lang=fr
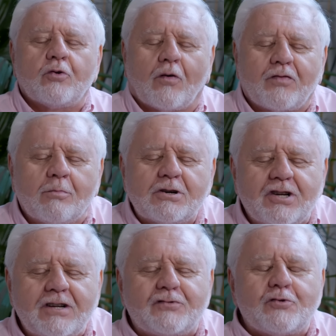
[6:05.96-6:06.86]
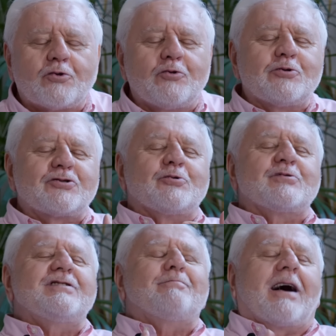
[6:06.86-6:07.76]
que, enfin, moi j'ai les yeux clos, je suis
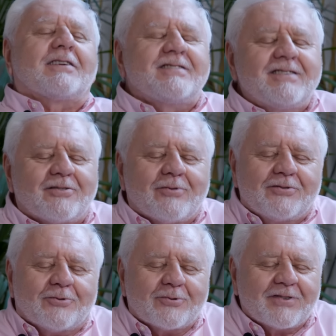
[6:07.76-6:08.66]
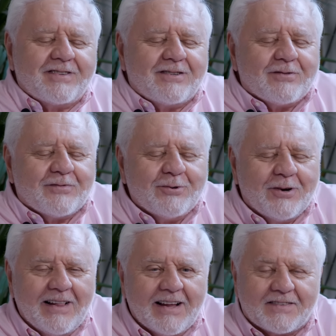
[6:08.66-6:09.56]
aussi parti, quoi. Donc, si tu
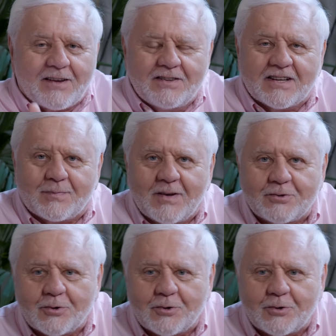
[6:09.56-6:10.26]
veux, c'est un espèce